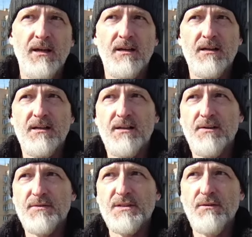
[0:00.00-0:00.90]

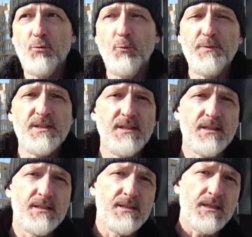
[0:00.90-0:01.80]
а, в совокупности
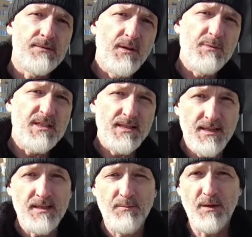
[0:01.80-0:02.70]
со своими
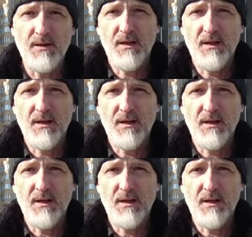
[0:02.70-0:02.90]
соседями?